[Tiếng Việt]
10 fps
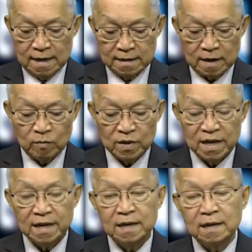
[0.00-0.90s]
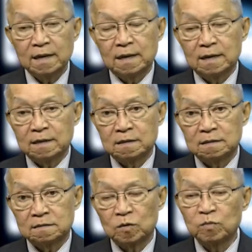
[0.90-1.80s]
trong khi
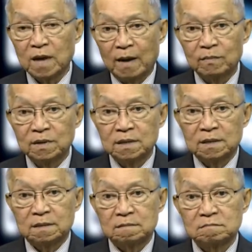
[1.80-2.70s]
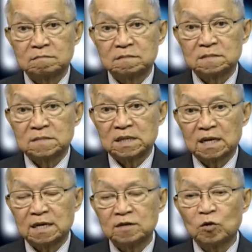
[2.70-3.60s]
Trung Cộng,
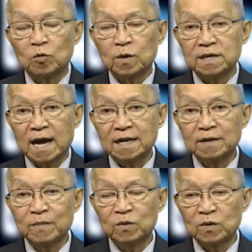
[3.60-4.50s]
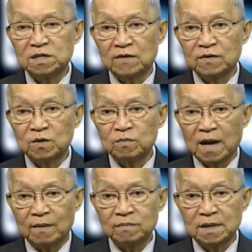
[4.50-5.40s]
cái số quốc gia liên minh quân sự của Trung
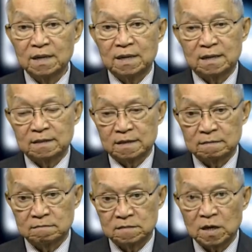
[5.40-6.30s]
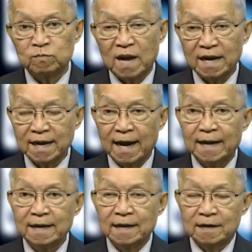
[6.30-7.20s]
Cộng không đáng kể.
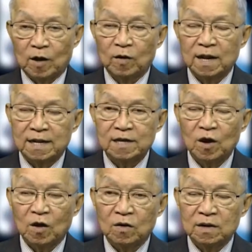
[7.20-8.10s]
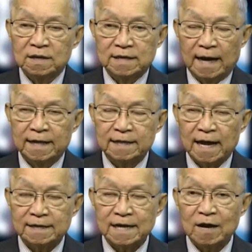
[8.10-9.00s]
Đó là lý do giải thích
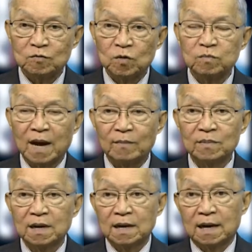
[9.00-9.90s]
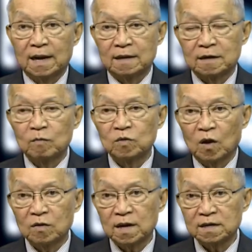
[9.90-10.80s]
tại sao Trung Cộng không
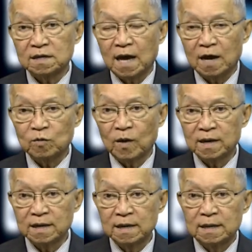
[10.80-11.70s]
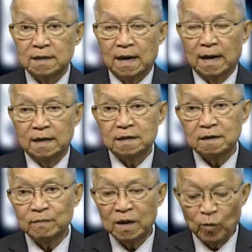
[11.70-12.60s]
có căn cứ hải quân
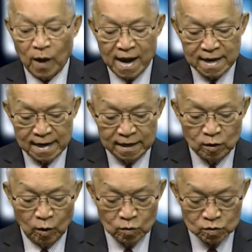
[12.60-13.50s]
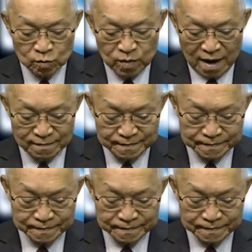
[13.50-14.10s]
ở bên ngoài lãnh thổ của Trung Cộng.